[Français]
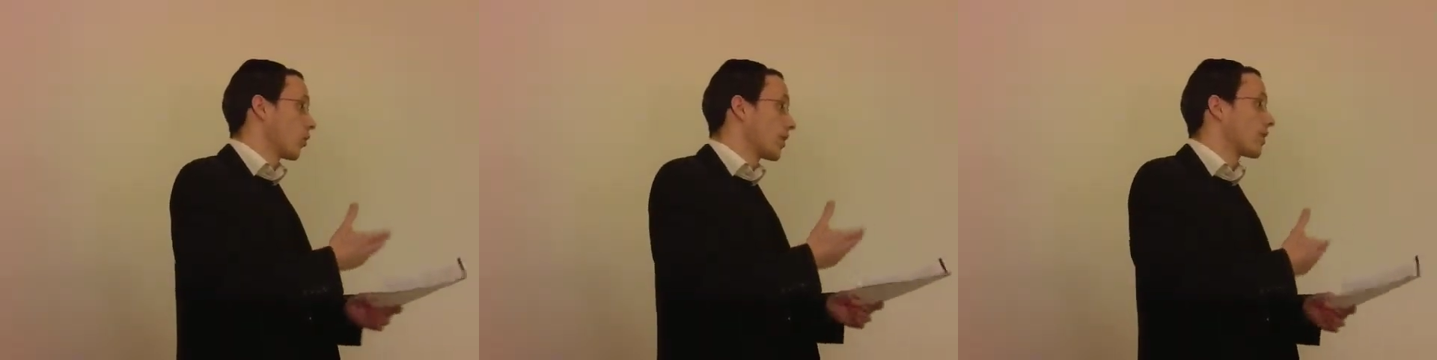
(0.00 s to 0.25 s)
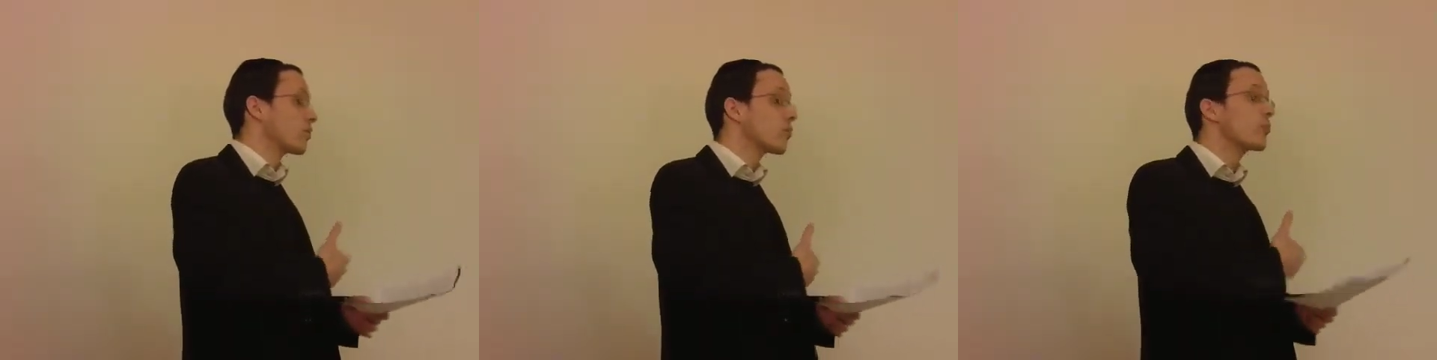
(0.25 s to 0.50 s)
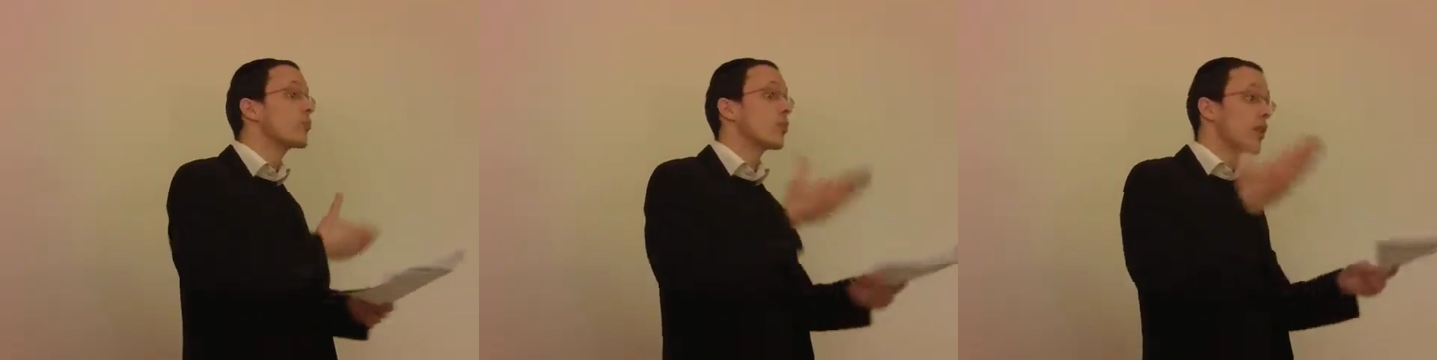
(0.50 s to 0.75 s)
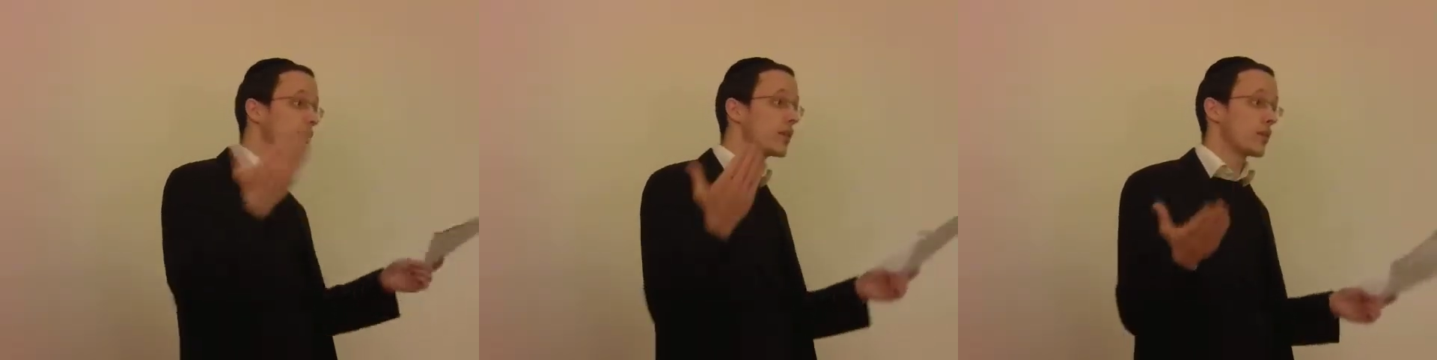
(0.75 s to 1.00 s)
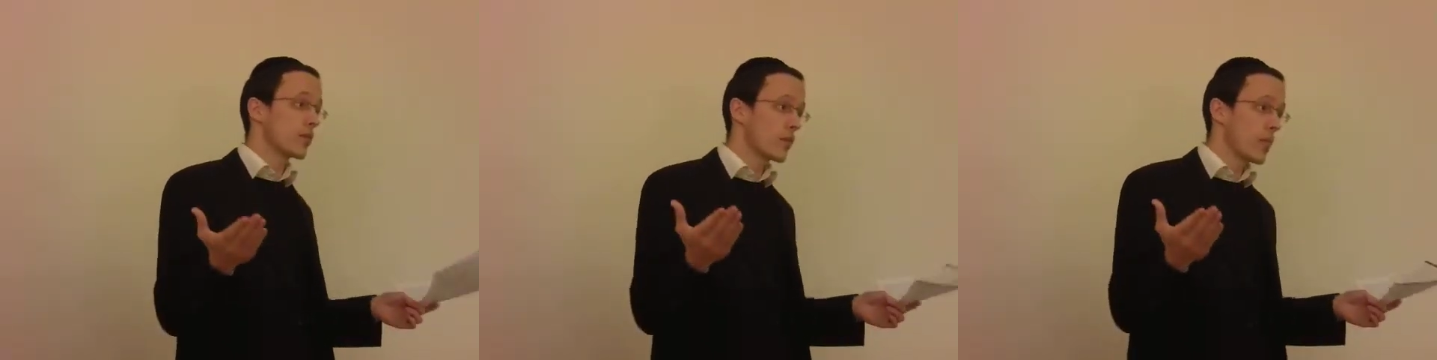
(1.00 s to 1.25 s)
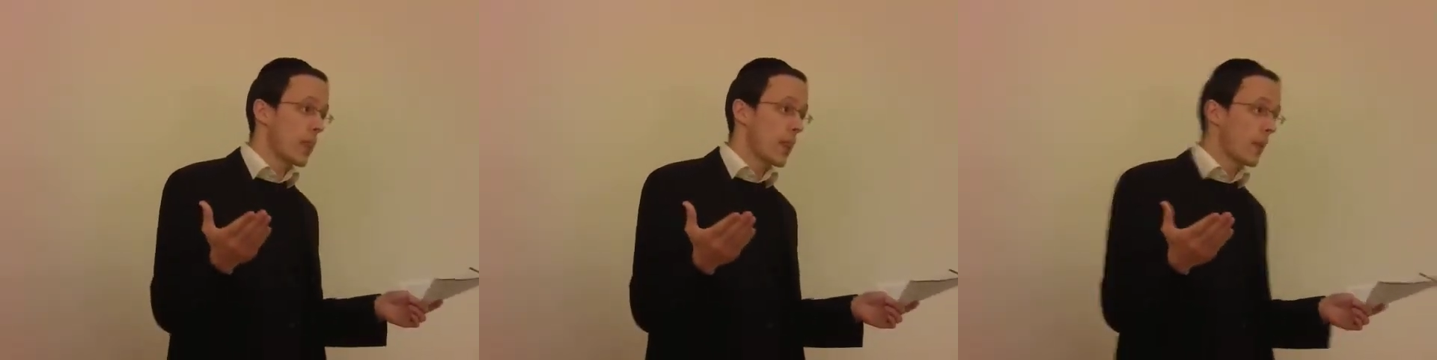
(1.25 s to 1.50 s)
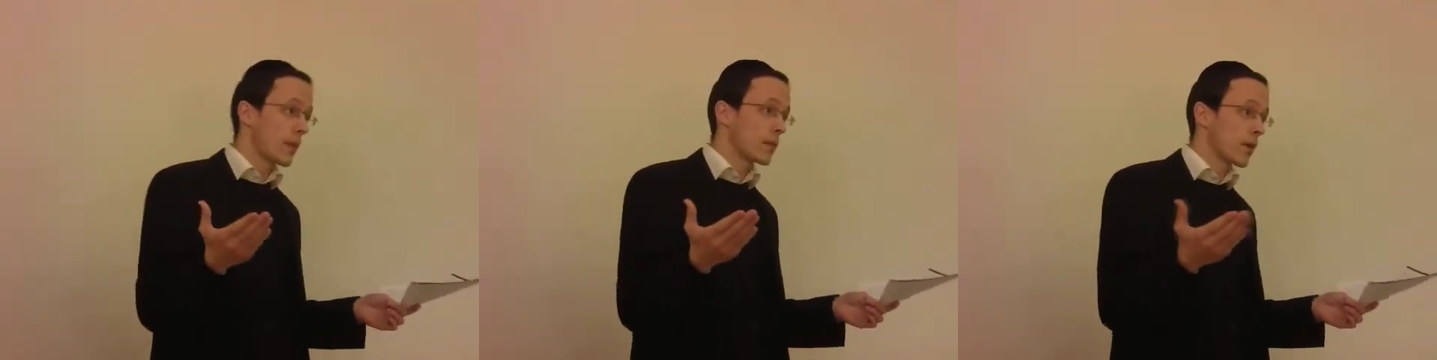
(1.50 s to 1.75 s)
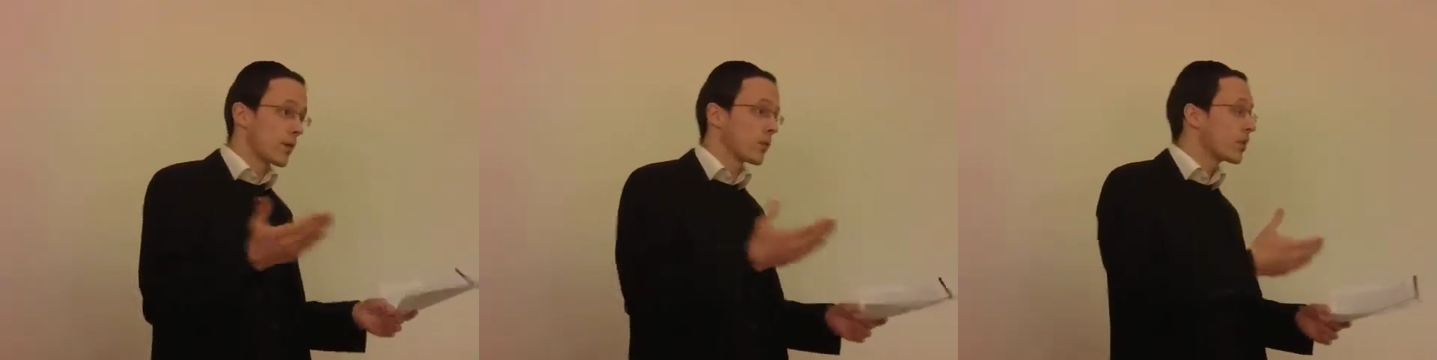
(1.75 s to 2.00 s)
prison pour la vie.
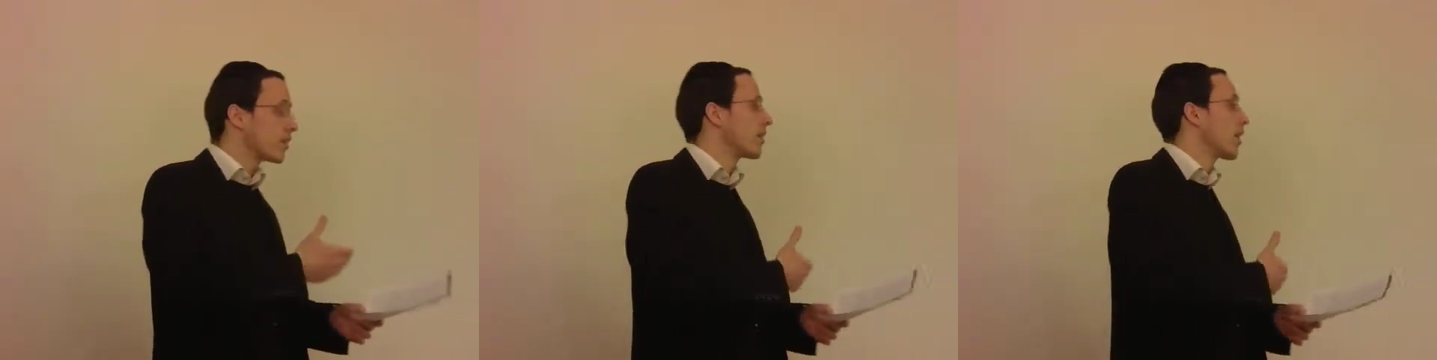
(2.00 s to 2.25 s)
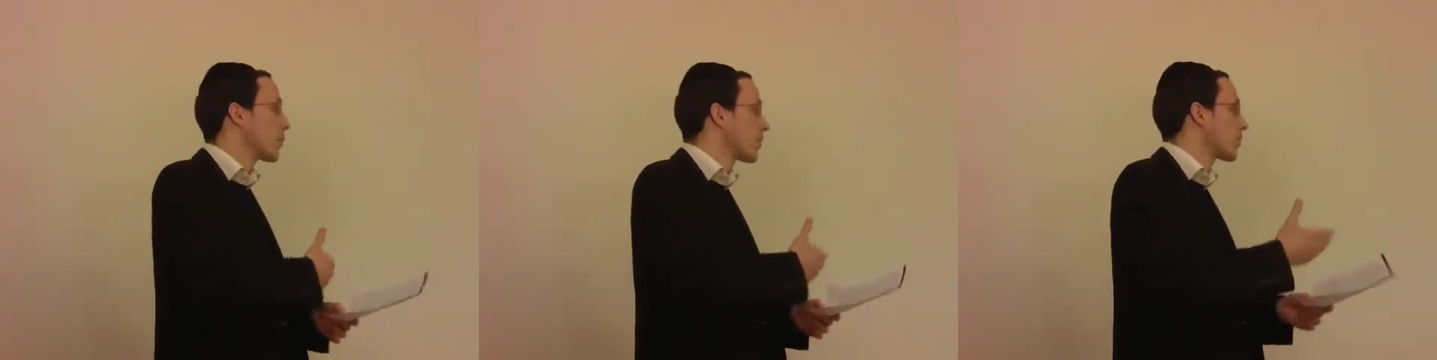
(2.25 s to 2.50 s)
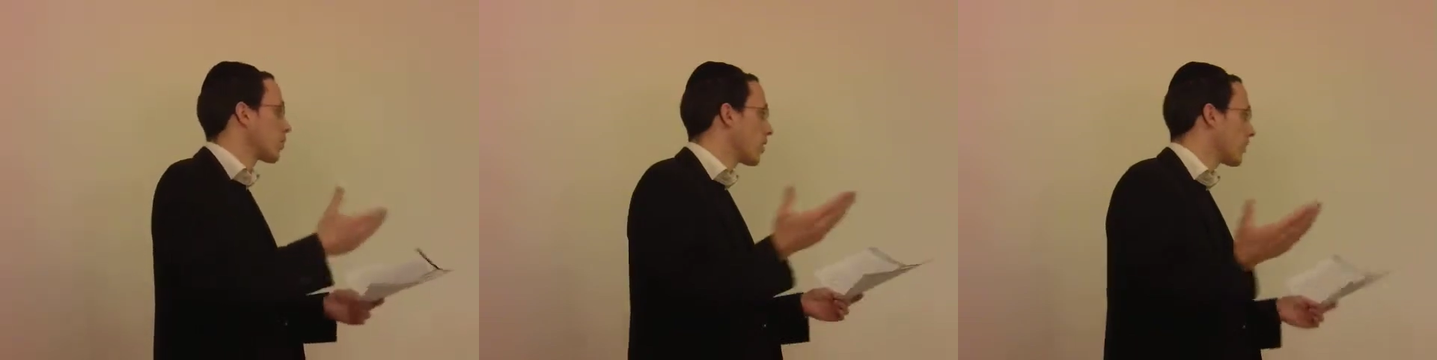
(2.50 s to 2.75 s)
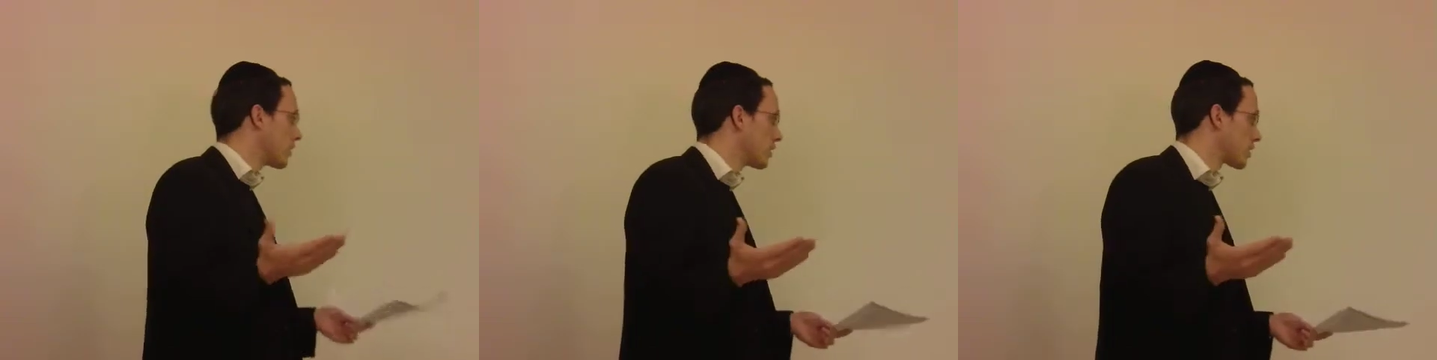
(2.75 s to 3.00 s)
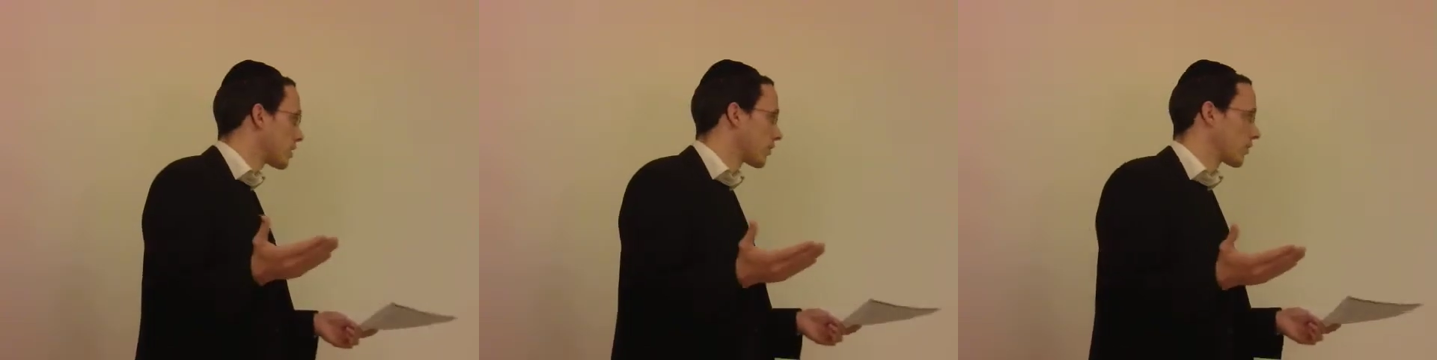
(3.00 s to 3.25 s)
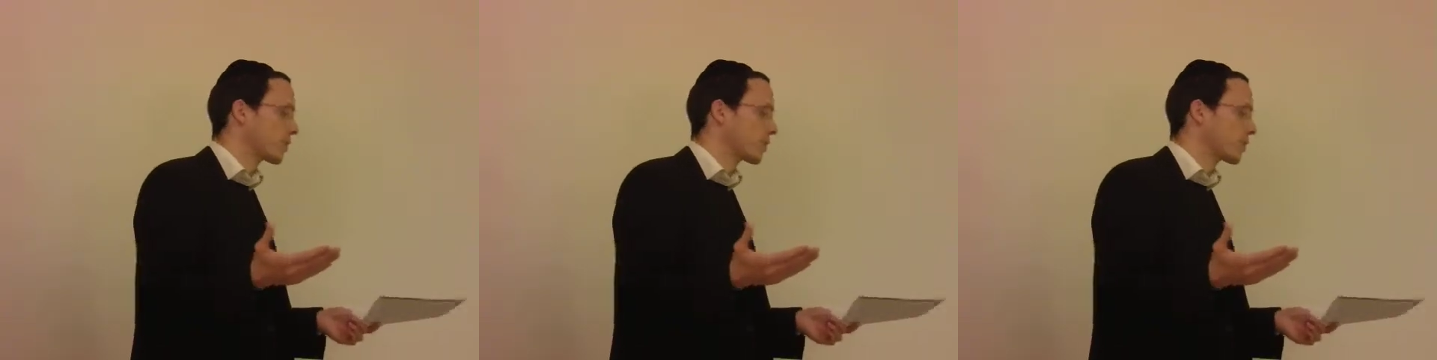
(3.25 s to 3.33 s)
Normalement, il était à prison à vie, Yosef.